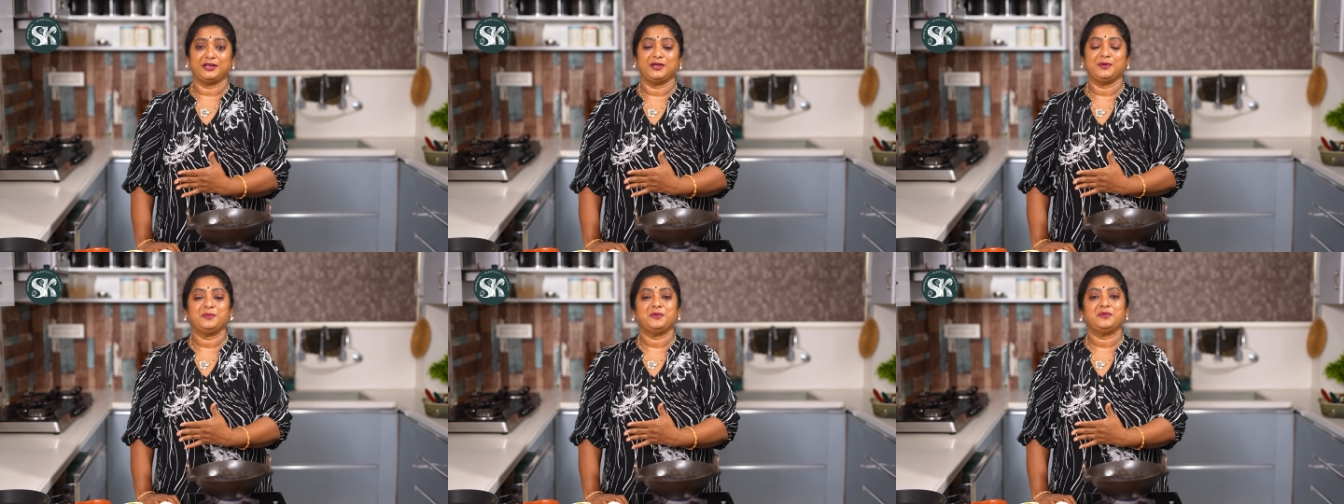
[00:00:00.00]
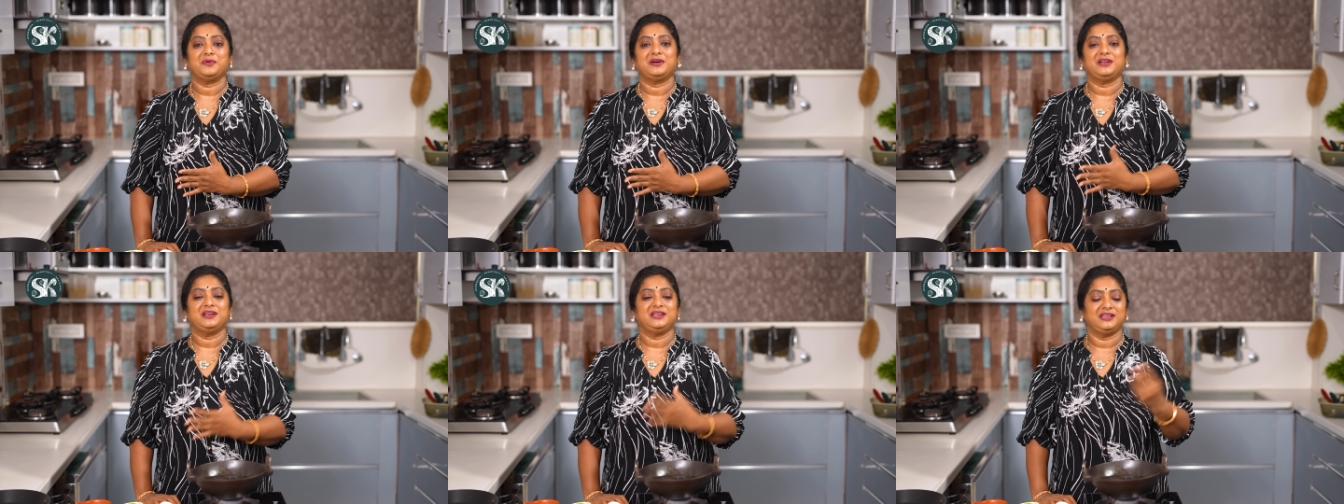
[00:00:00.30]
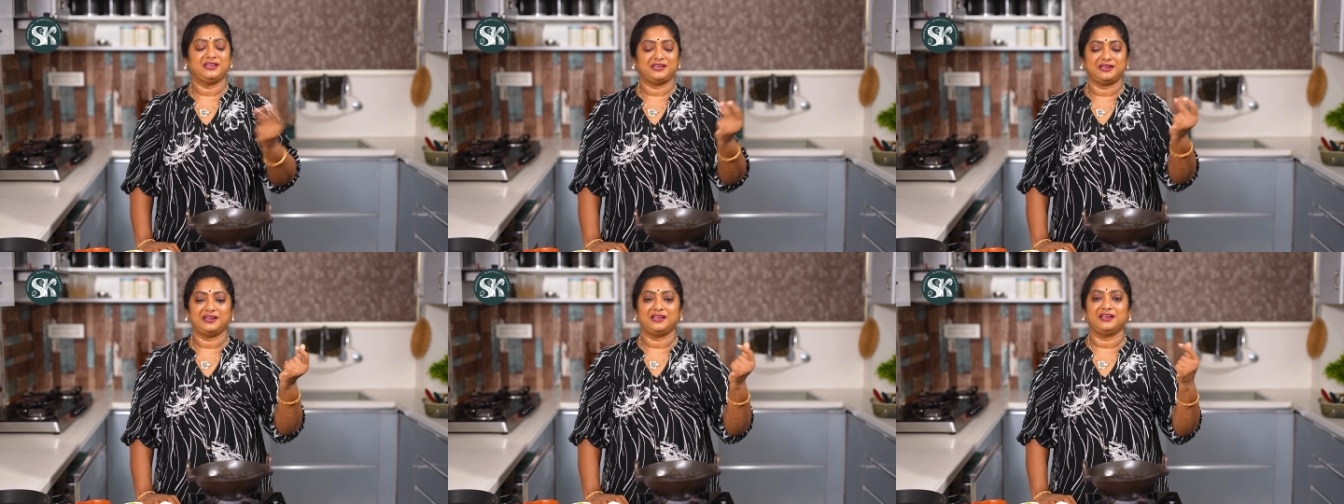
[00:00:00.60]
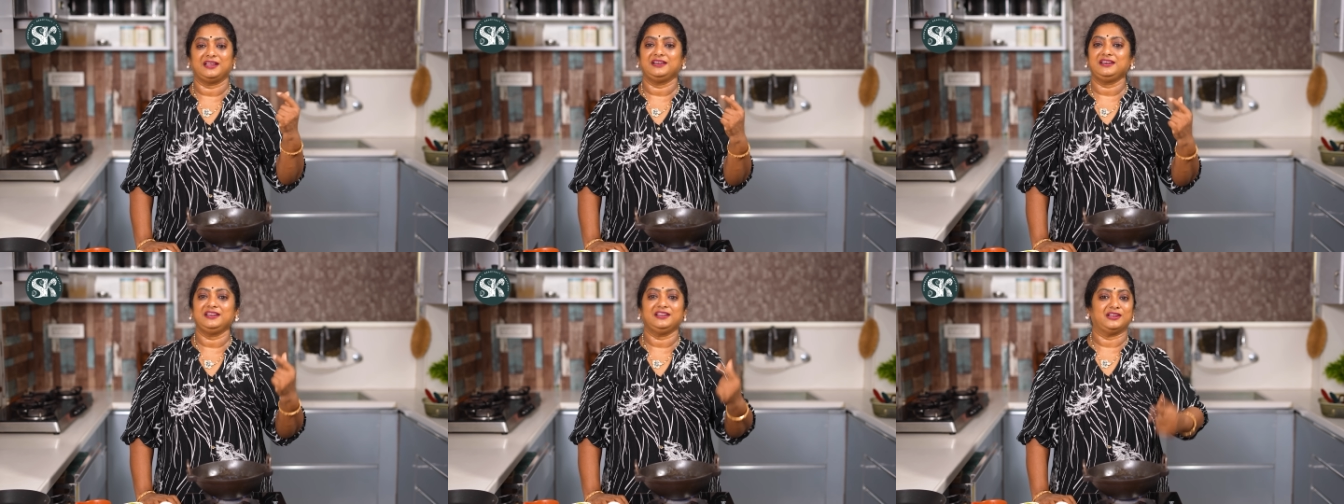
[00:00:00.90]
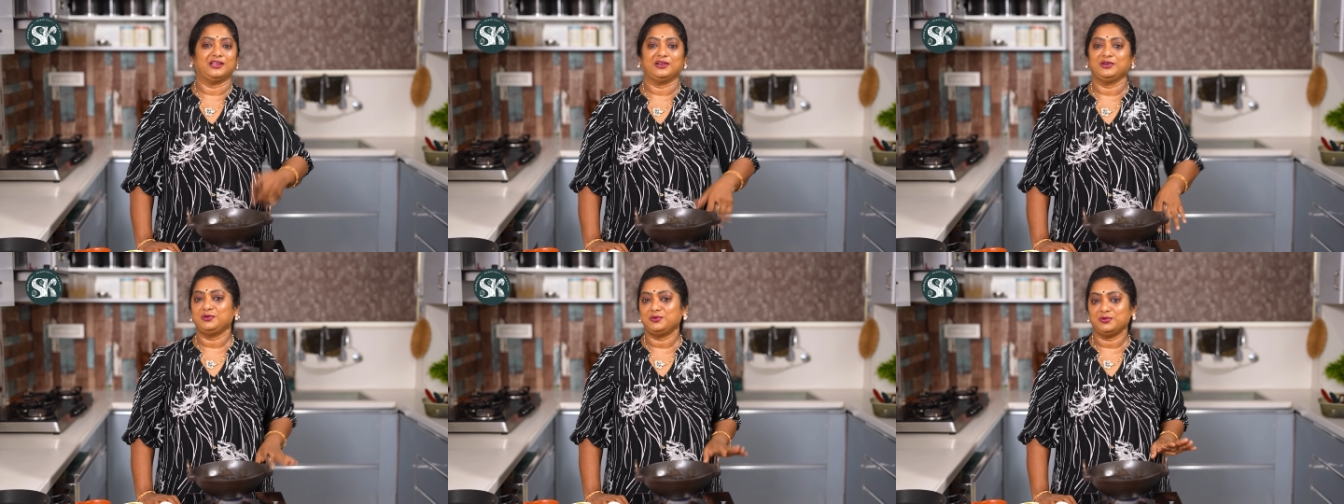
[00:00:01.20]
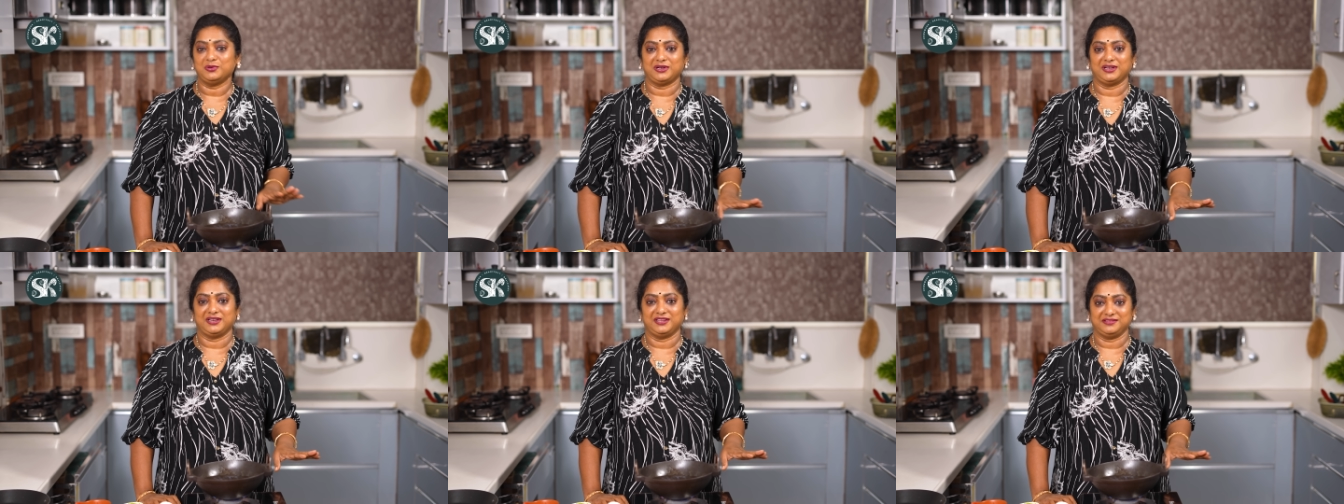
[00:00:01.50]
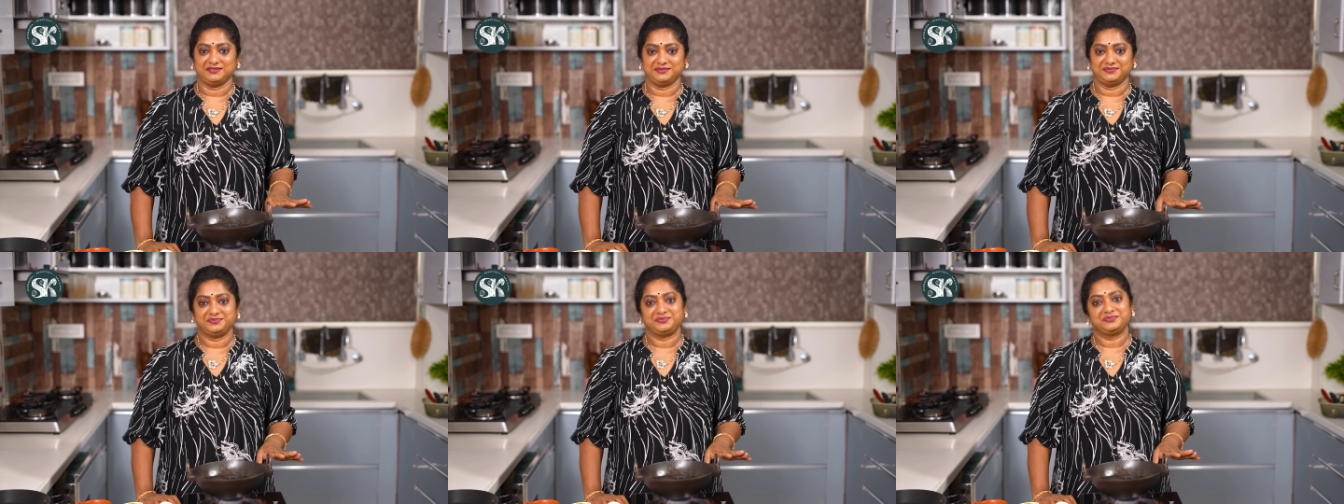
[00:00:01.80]
తగ్గిపోవాలి ఇట్లా అని నేను
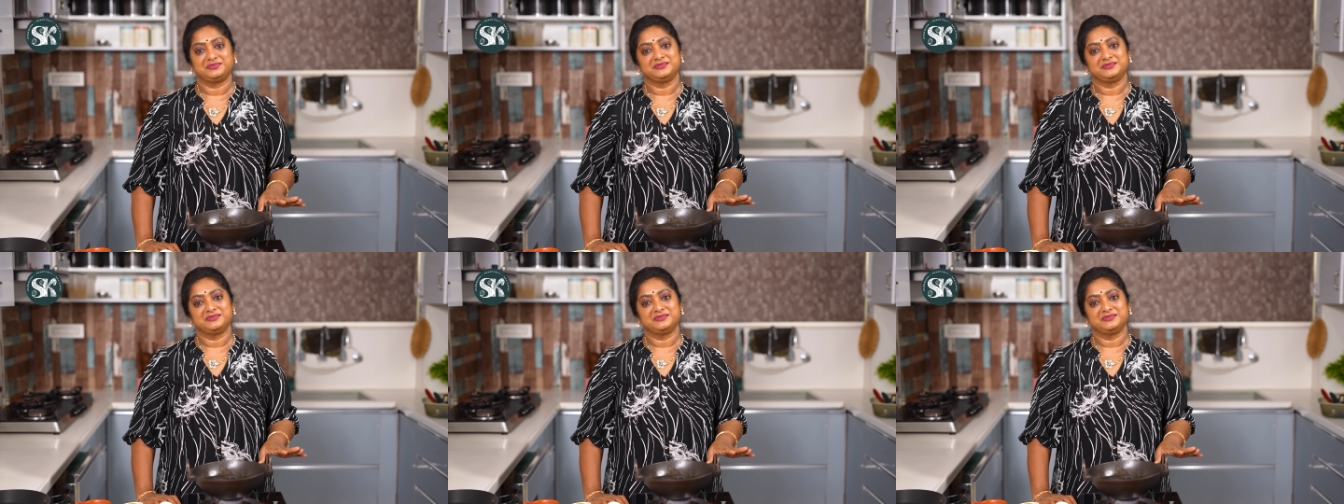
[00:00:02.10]
అనుకోవట్లేను